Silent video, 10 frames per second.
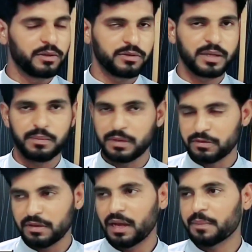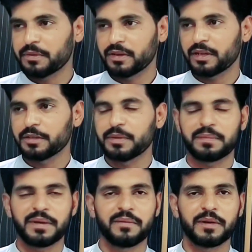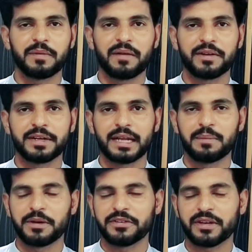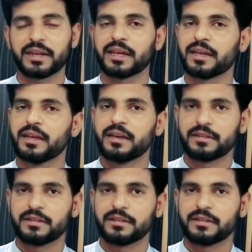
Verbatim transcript: तो ये बिल्कुल आपकी खिदमत में हम वन बाई वन डिटेल पेश कर रहे हैं